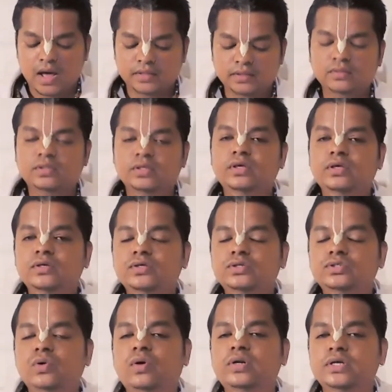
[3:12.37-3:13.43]
அந்தி
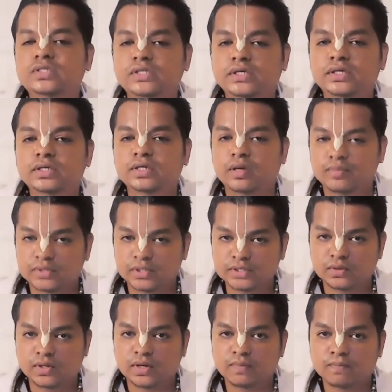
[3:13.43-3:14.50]
ஷோடசி அப்படின்னு சொல்லி
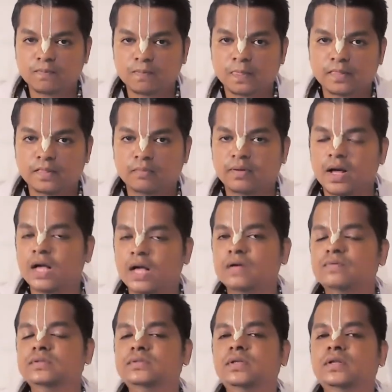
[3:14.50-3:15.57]
சொல்றாரு இந்த
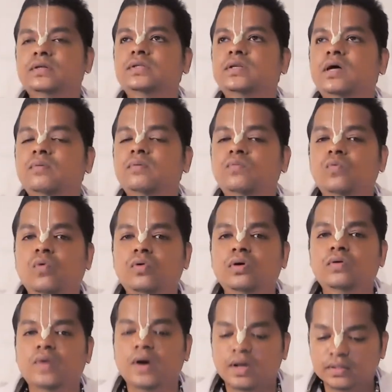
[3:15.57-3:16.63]
பாகவத்திலிருந்து நாம் ஒரு
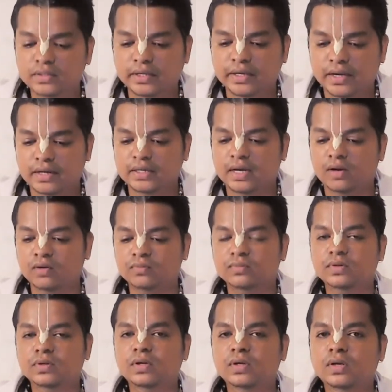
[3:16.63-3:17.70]
வார்த்தை கேட்டாலும்
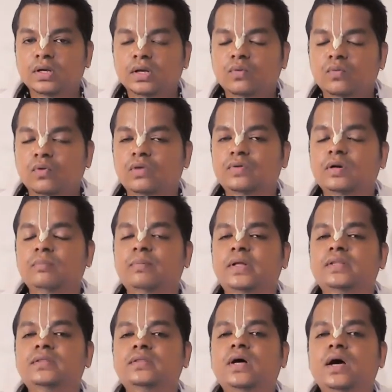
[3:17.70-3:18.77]
ஒருவன்
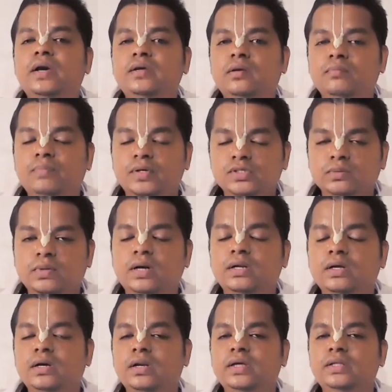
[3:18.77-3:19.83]
பத்தாயிரம்
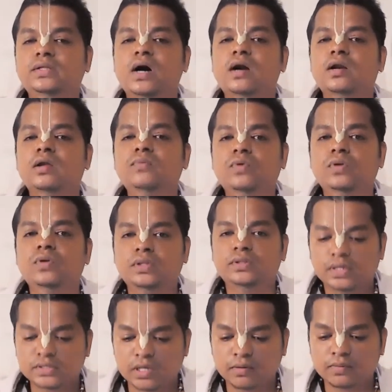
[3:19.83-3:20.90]
பசுமாடுகளை தானம்
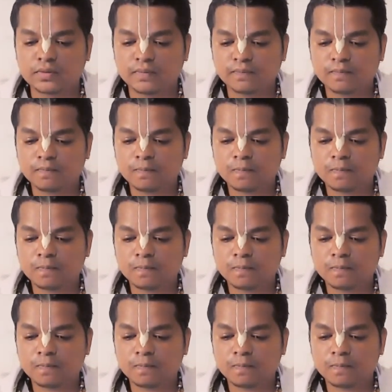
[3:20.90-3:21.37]
கொடுத்ததற்கு சமம்